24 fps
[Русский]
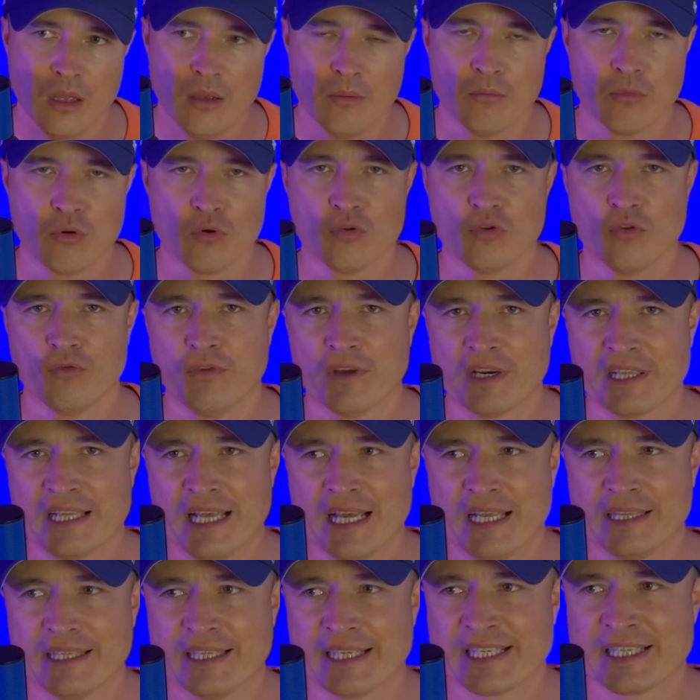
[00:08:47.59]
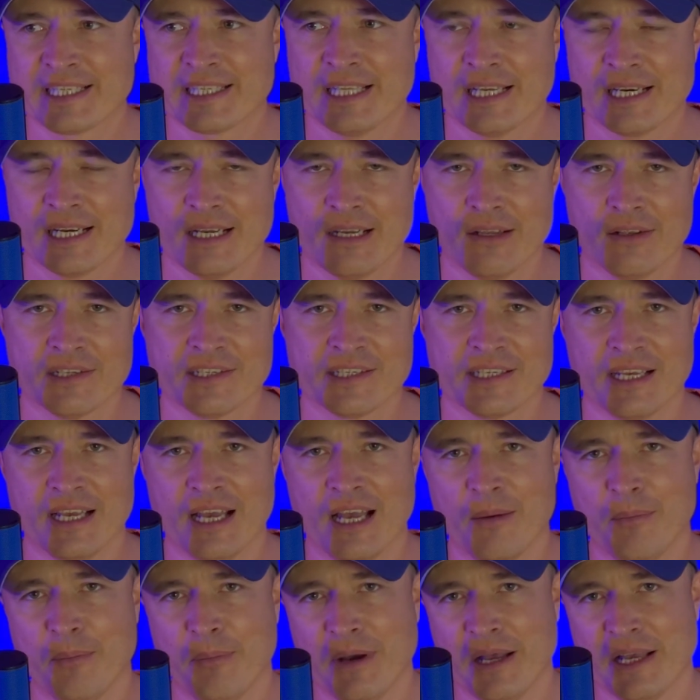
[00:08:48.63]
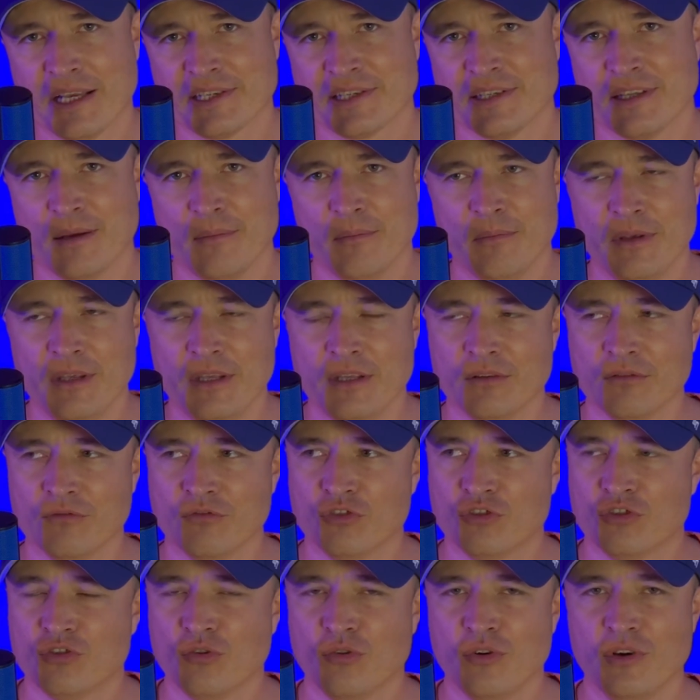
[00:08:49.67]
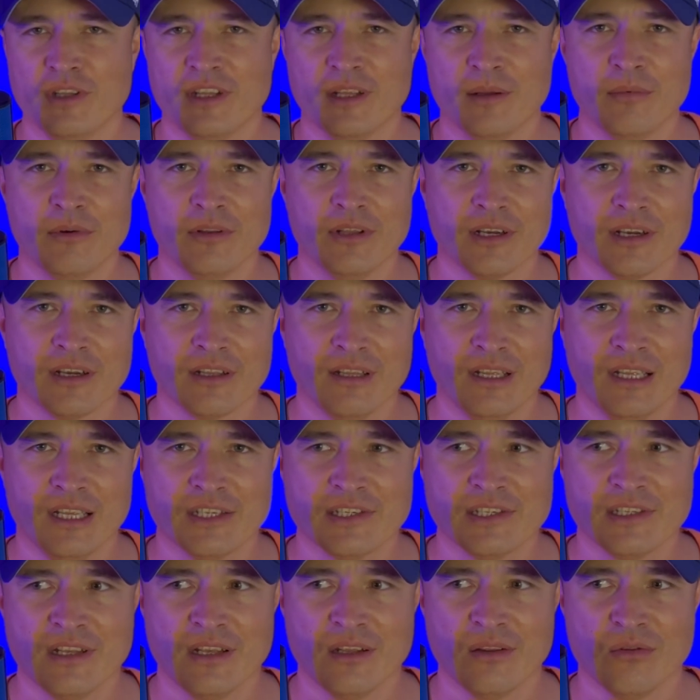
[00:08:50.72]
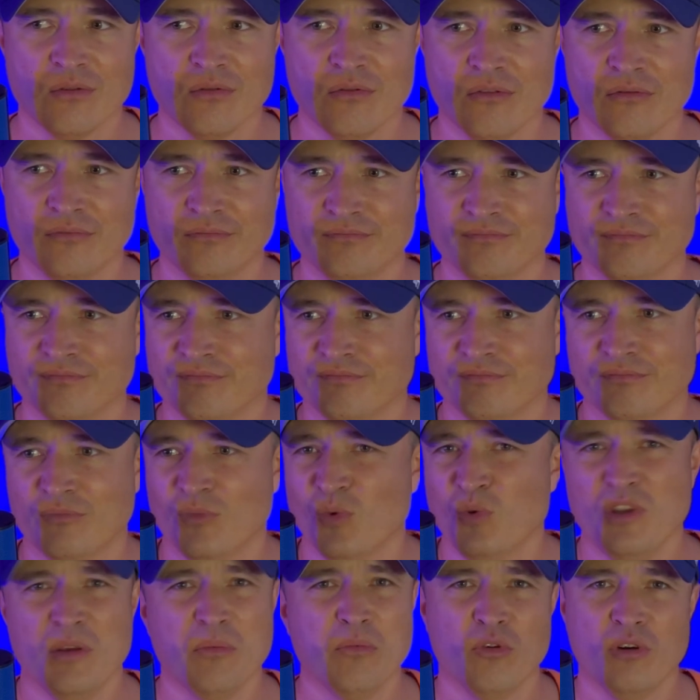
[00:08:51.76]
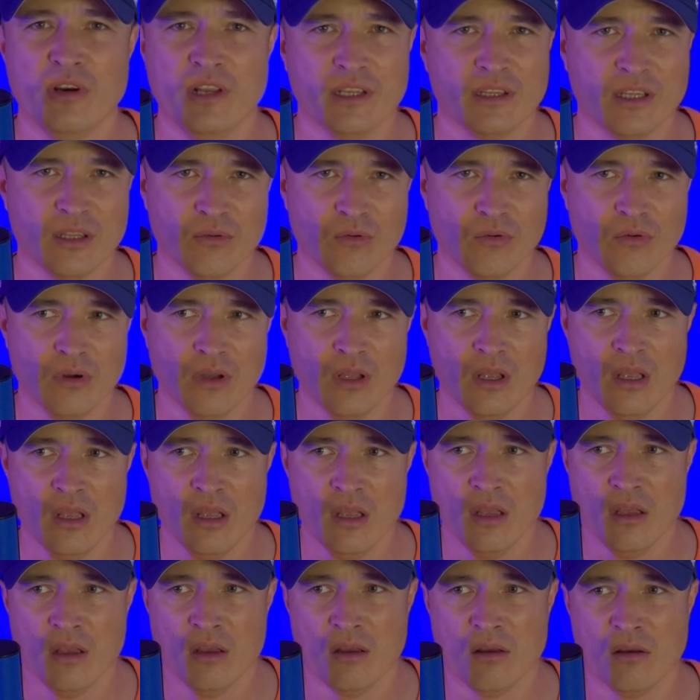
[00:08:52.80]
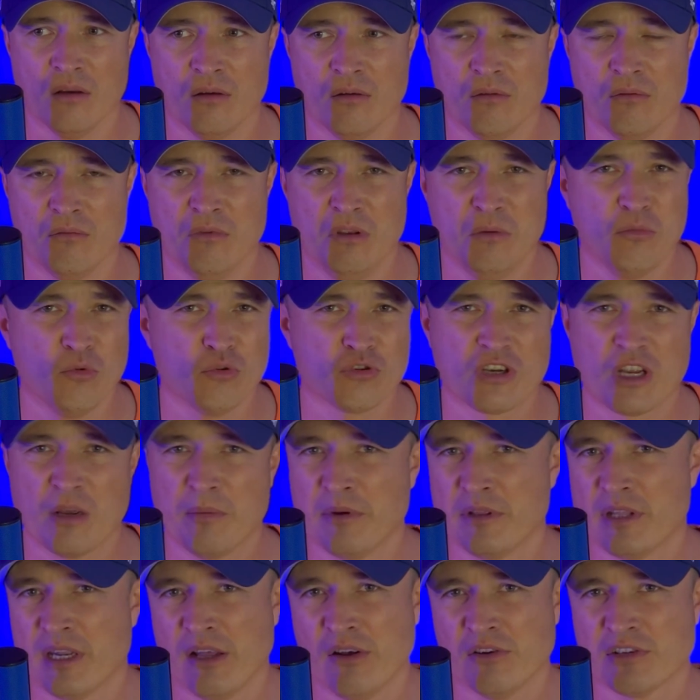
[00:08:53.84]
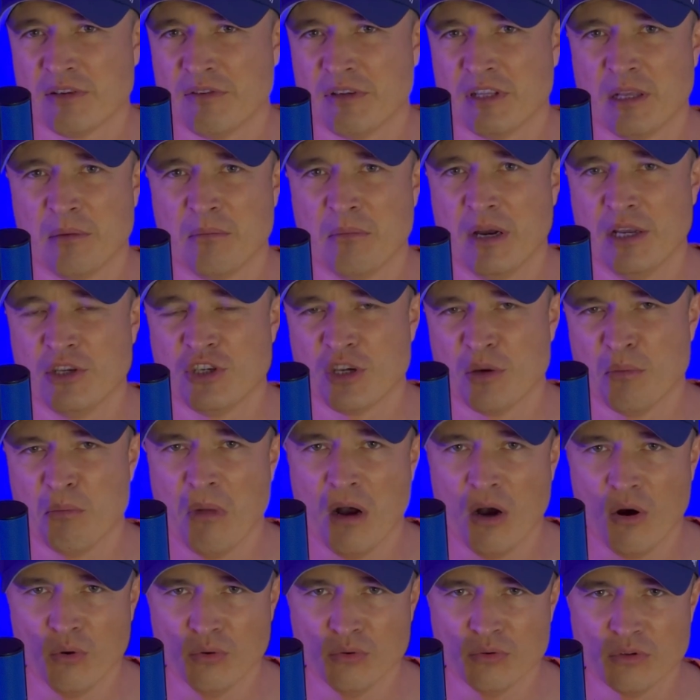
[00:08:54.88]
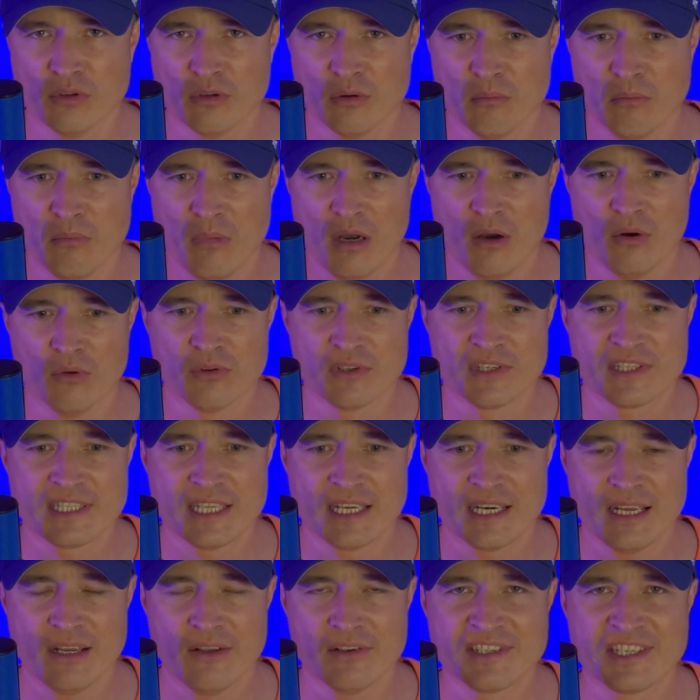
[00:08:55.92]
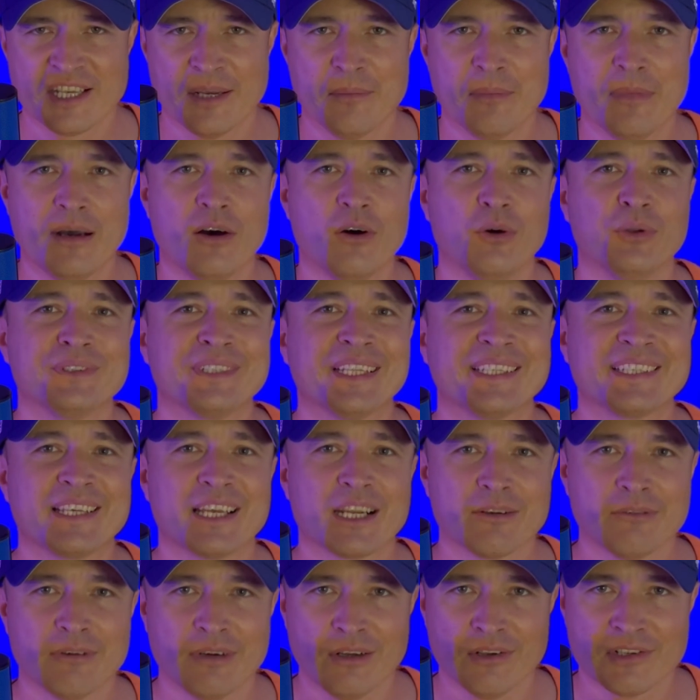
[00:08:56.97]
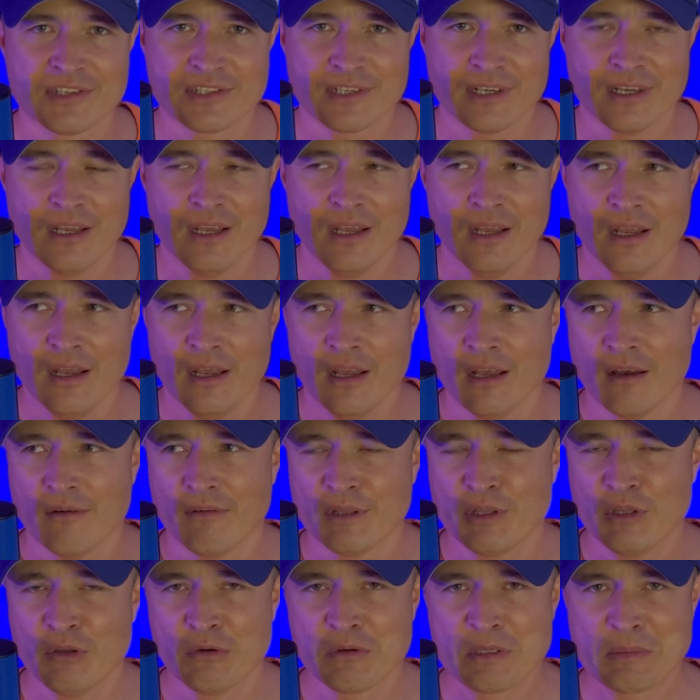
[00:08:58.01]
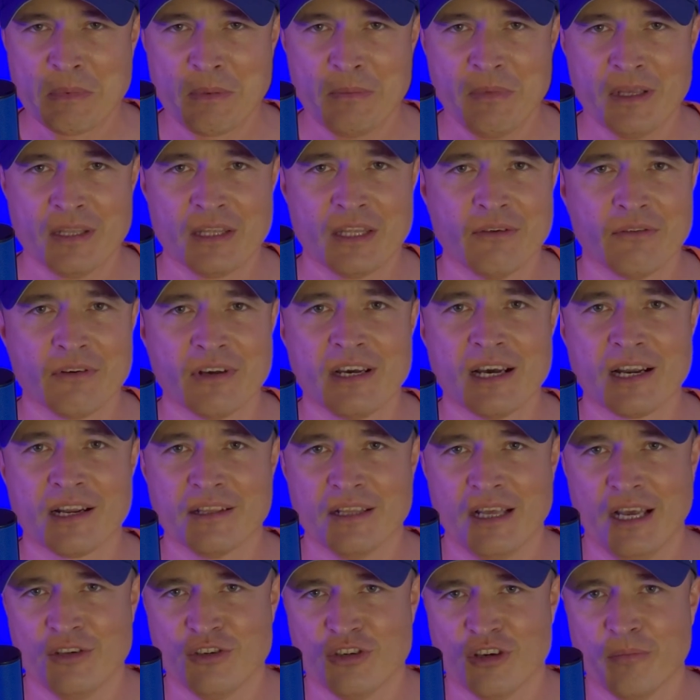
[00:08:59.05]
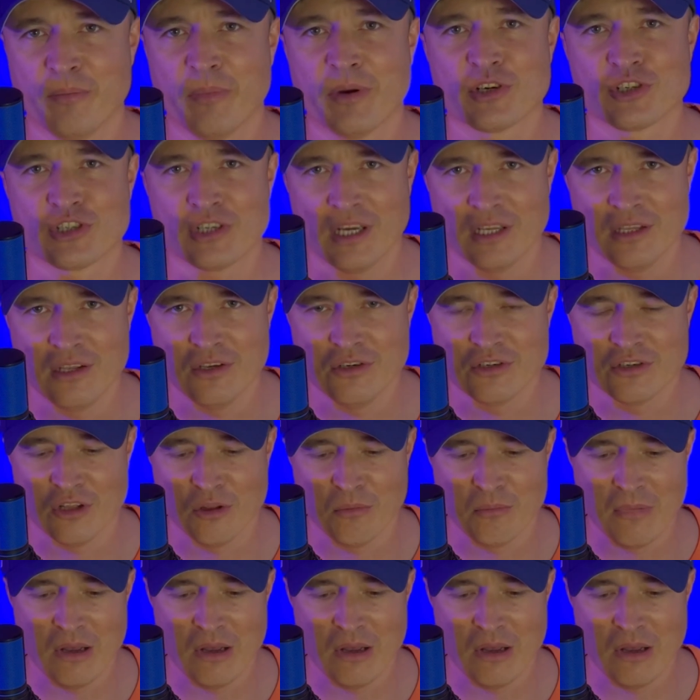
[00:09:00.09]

Бруно Фернандес старался, опасно бил, все это было классно, но ну не более того. Э, немножко понравился в этом матче Маунт. Маунт старался, Маунт открывался. В одном из моментов Гарнача пожадничал.